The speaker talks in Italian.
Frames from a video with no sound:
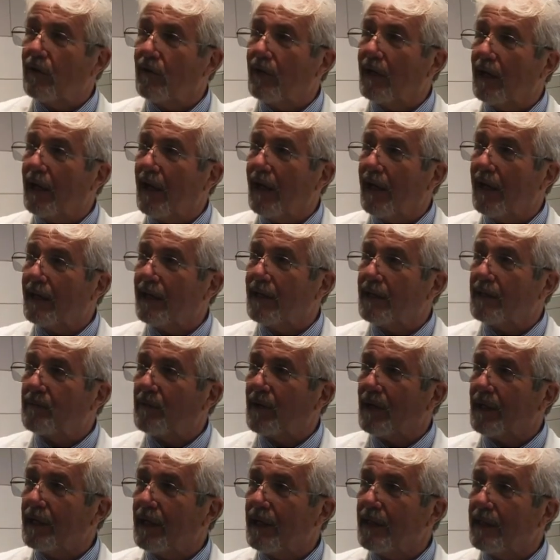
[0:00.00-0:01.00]
da una grande
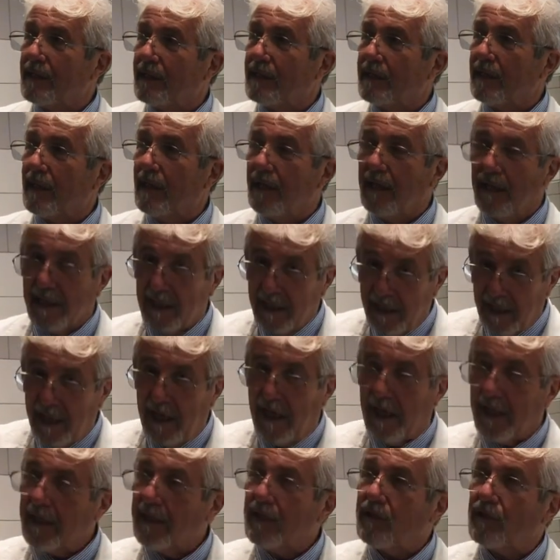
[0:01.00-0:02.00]
esperienza.
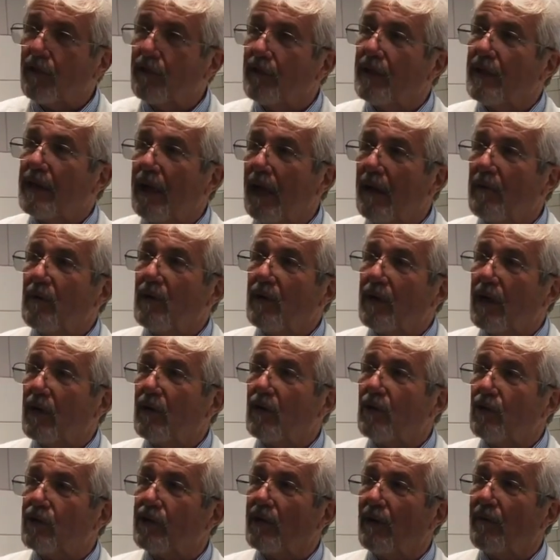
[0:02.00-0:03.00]
Adesso vediamo che
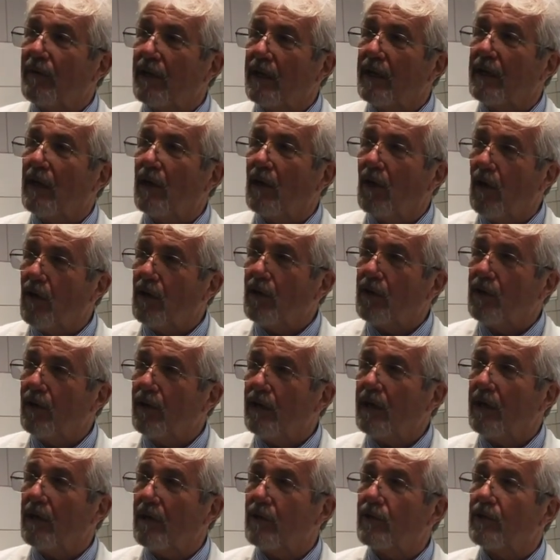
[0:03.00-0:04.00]
cosa vede
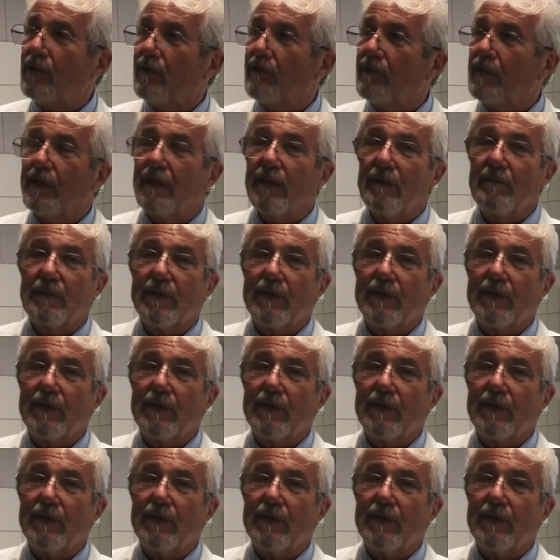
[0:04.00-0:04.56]
l'occhio e che cosa vede il